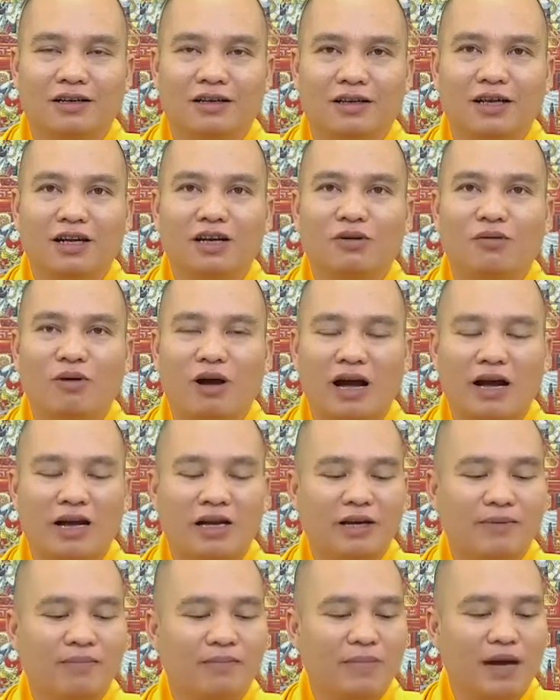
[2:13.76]
nhân quả
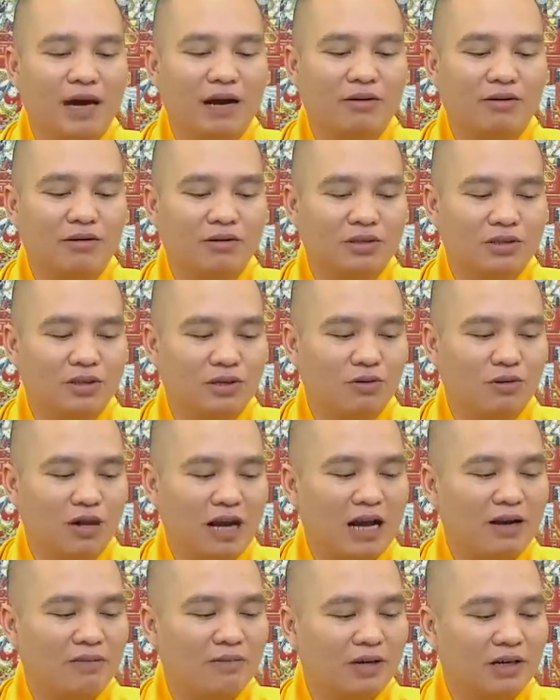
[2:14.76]
nghiệp báo xấu
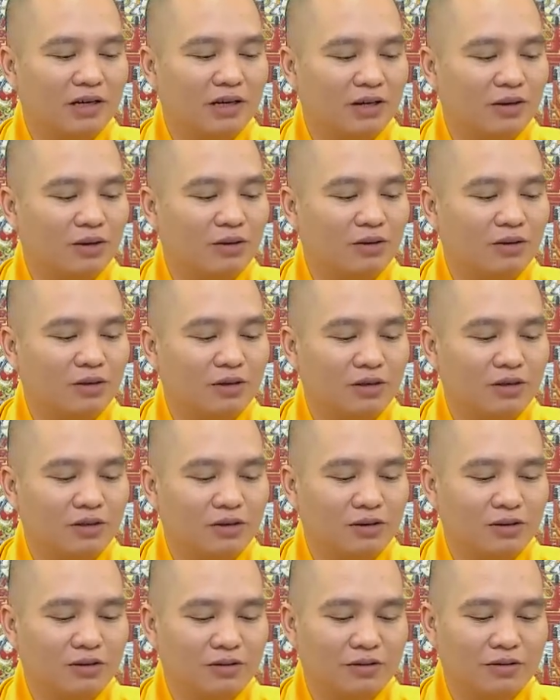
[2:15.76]
ác bắt đầu
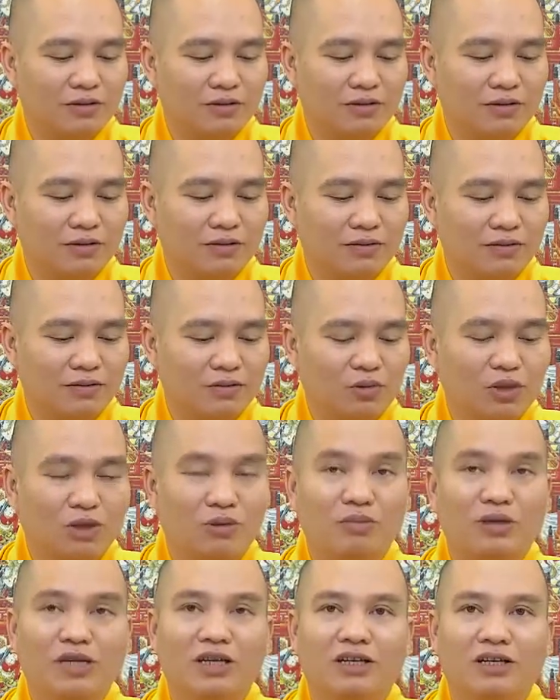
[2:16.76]

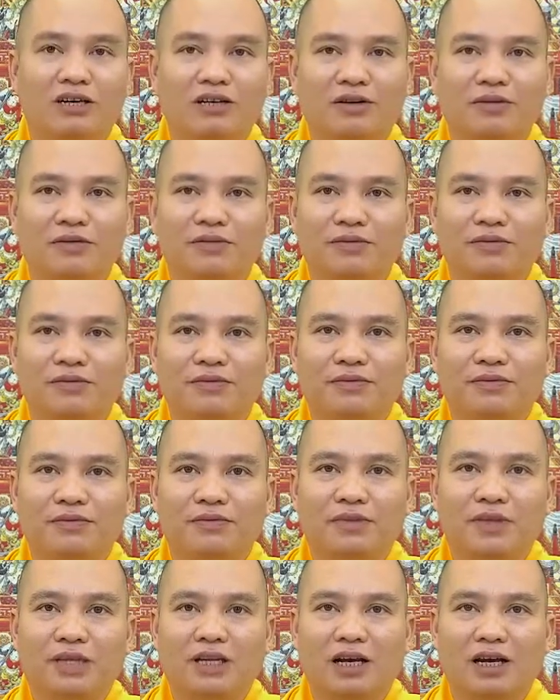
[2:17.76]
chuẩn bị rồi
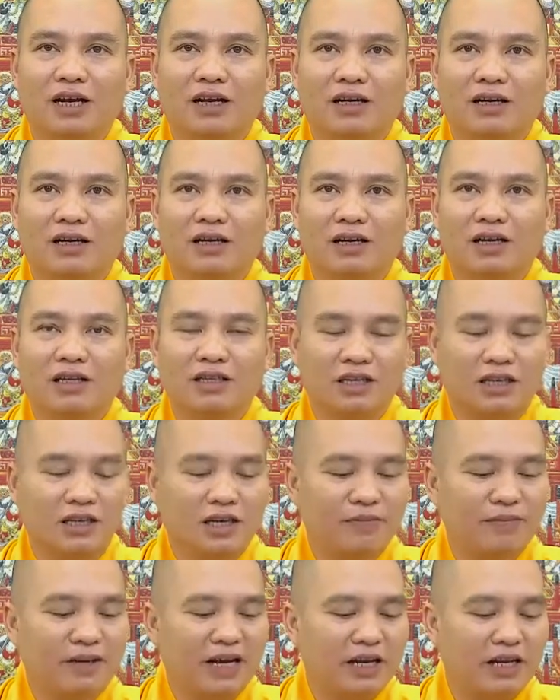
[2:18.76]
à, cái trường
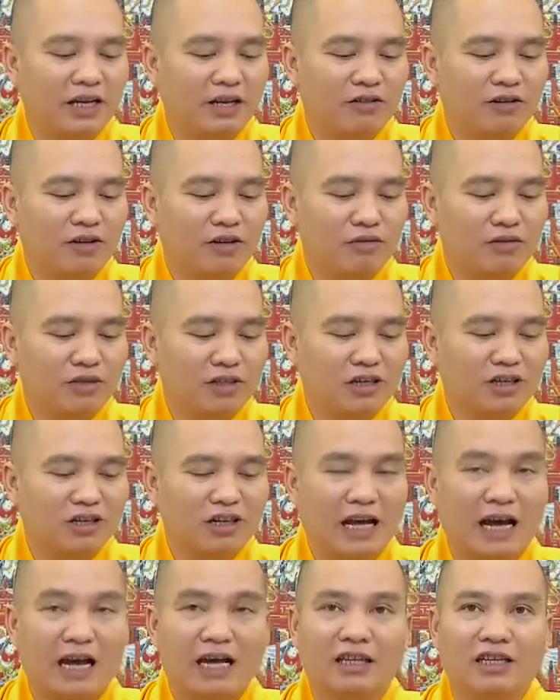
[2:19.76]
hợp này nếu không dừng
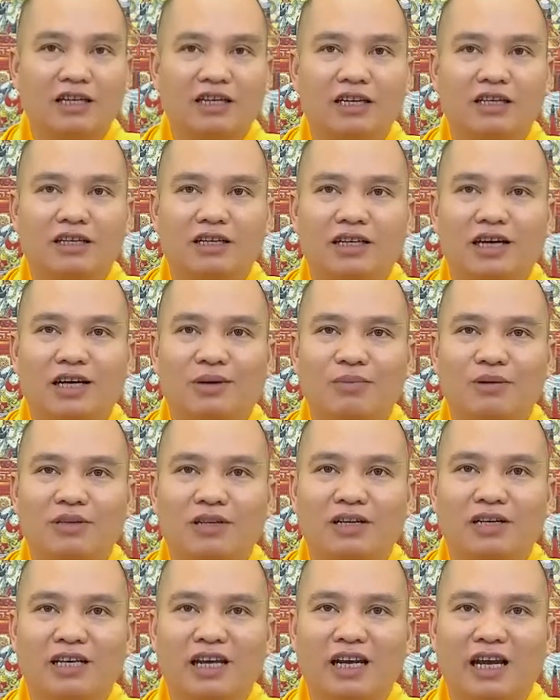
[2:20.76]
lại thì chỉ cần một
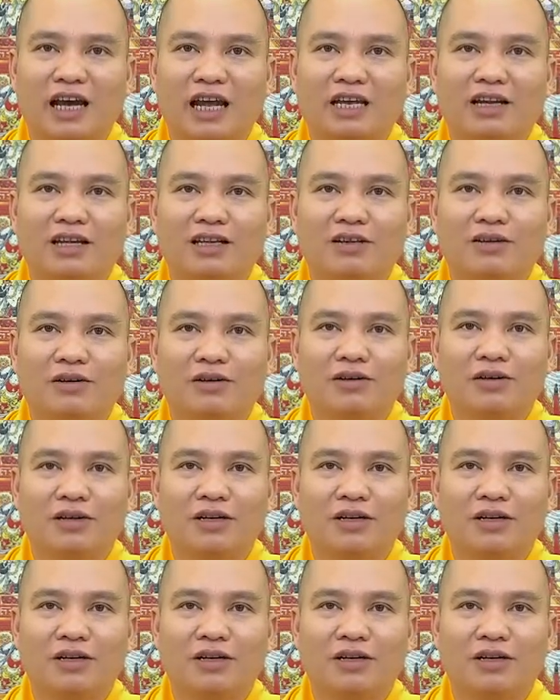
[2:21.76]
thời gian ngắn nữa thôi